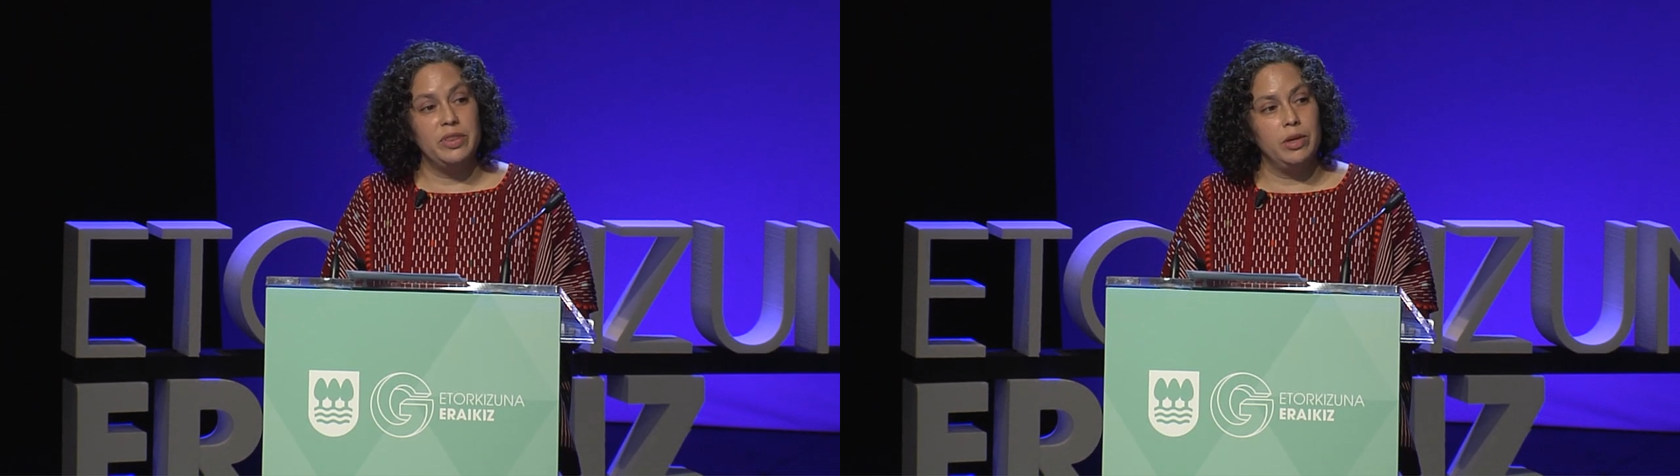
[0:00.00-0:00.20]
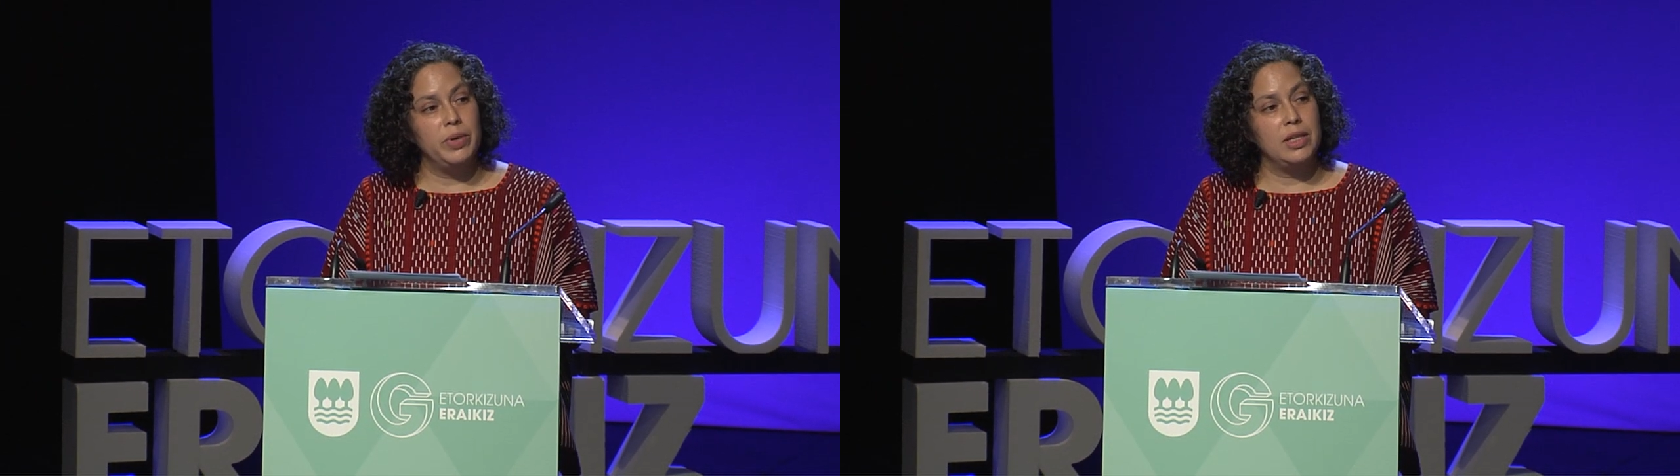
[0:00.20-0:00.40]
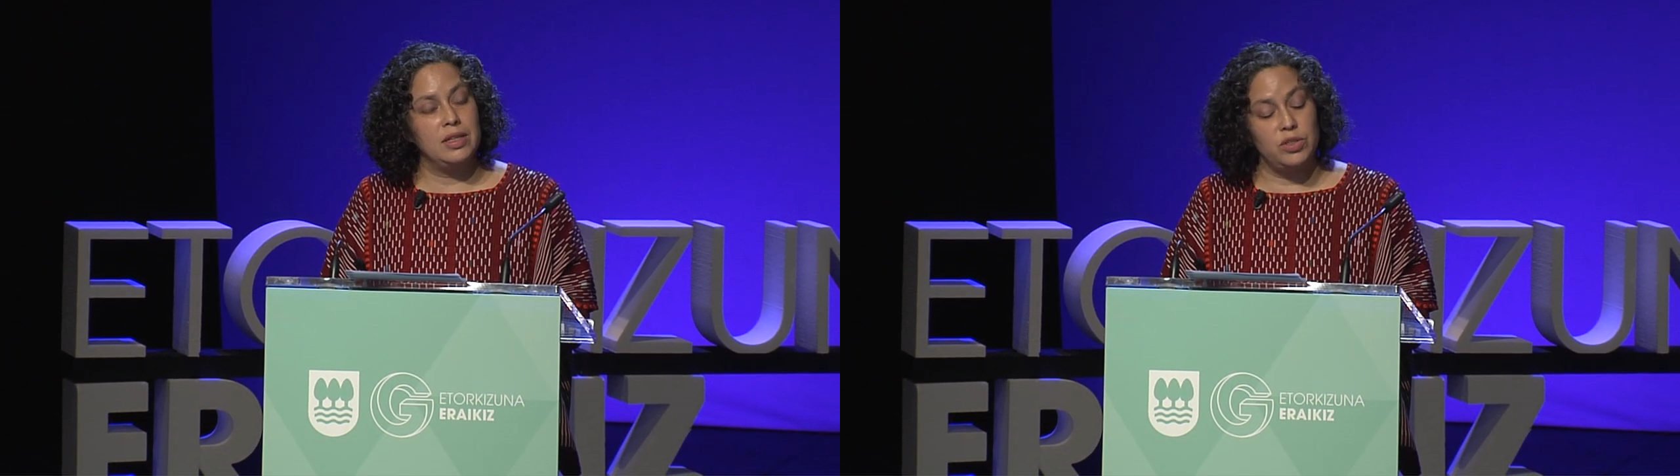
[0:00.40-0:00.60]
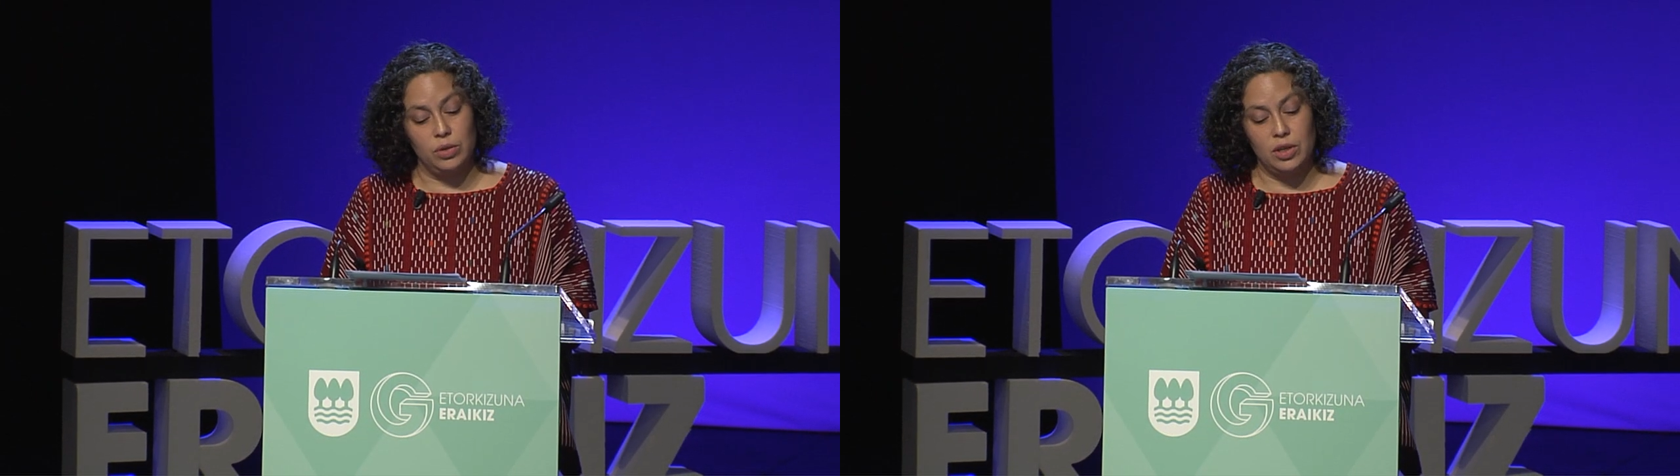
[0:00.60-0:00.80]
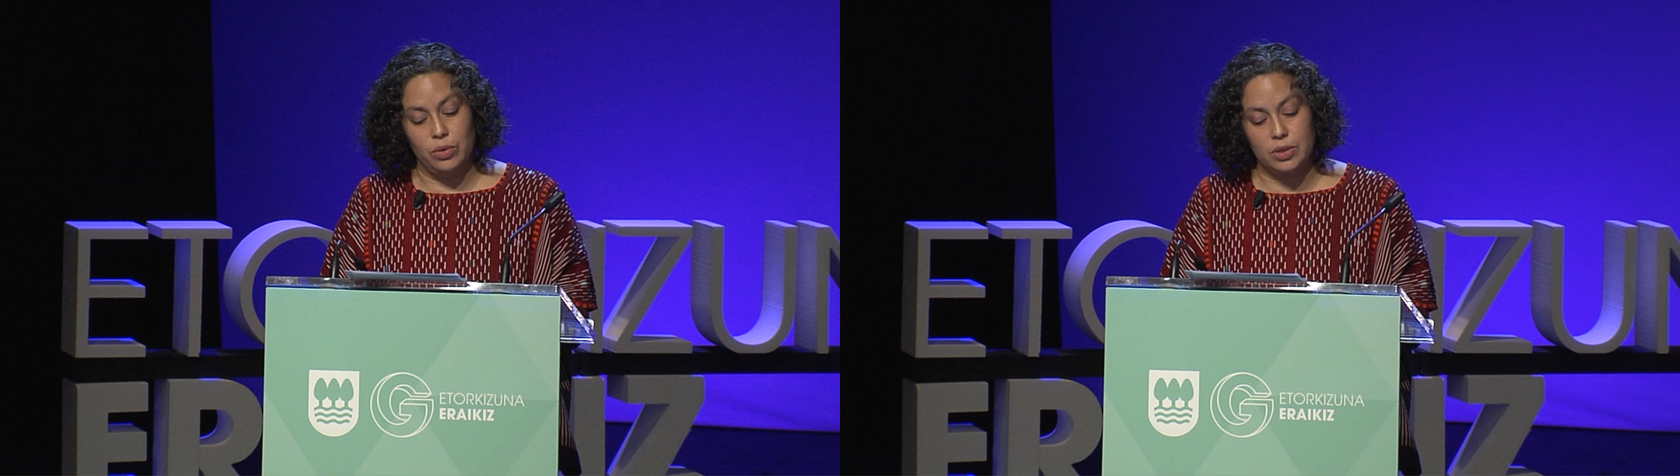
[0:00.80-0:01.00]

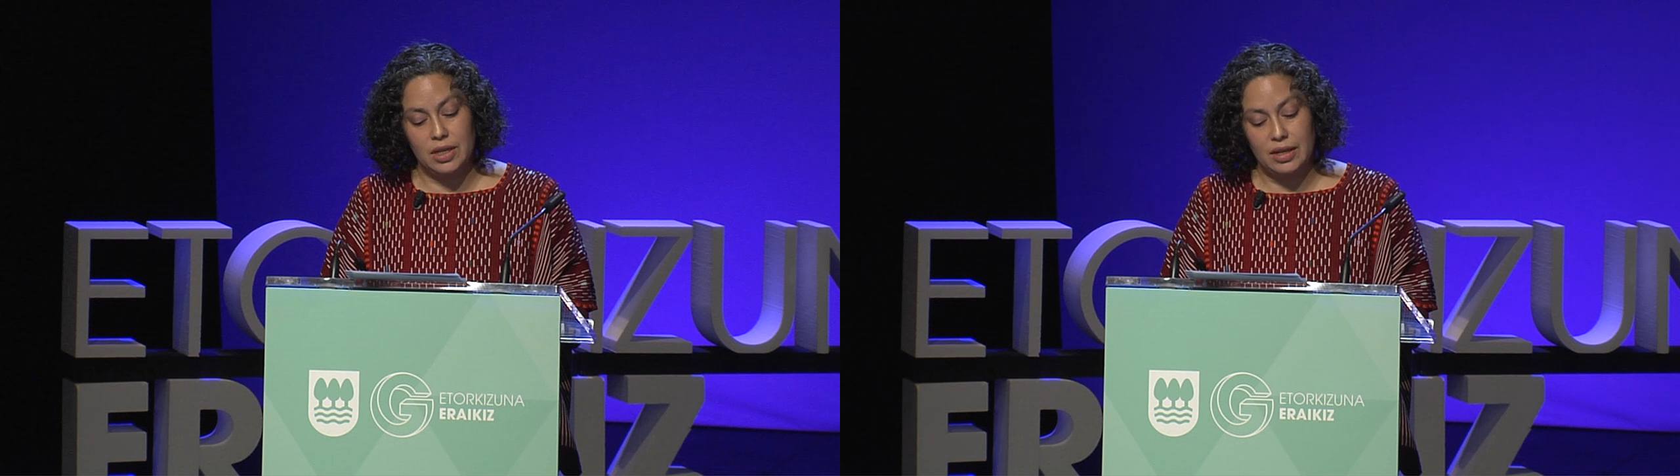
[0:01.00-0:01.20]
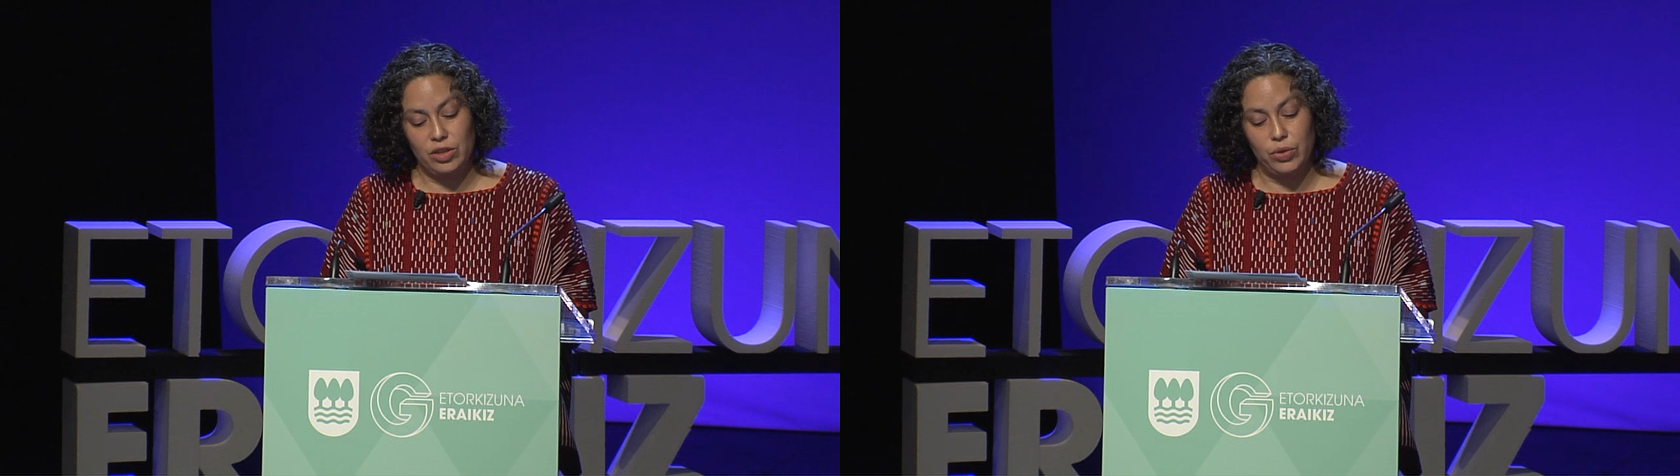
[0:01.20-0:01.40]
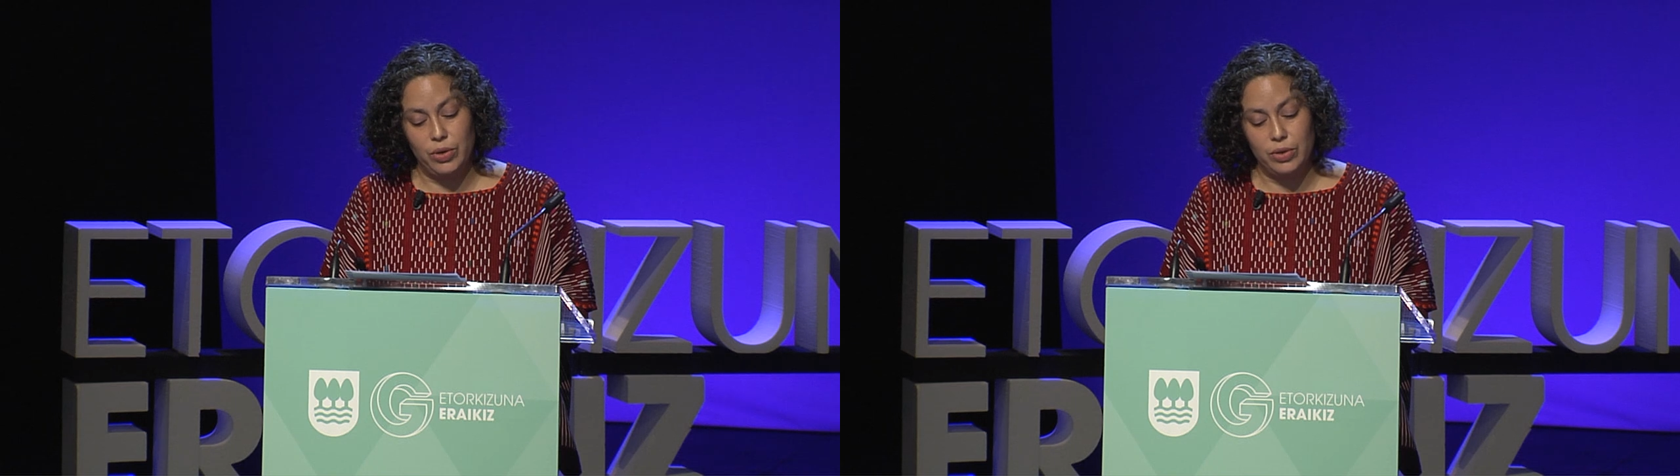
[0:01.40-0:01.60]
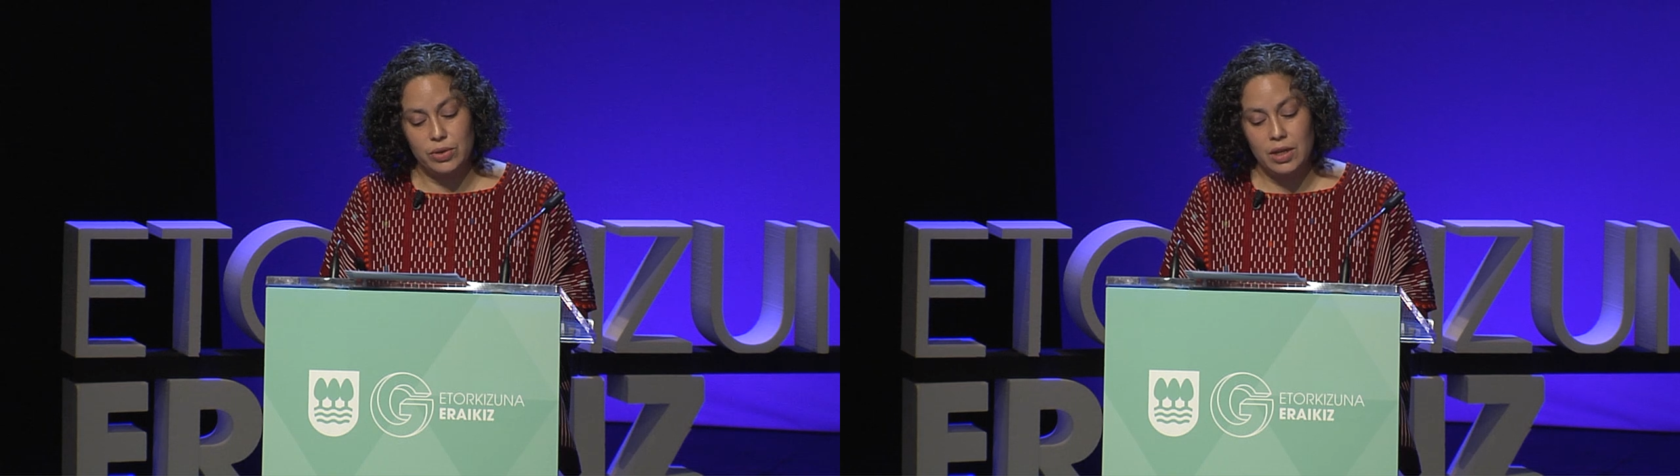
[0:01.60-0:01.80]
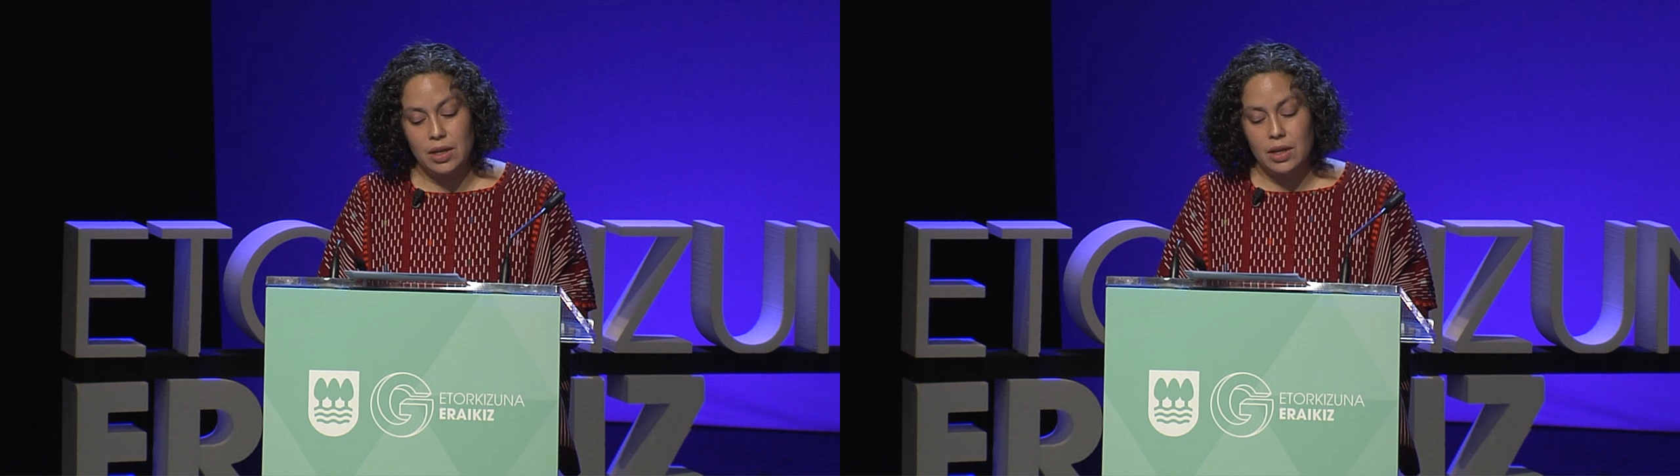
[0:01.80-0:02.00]
depredación de los territorios.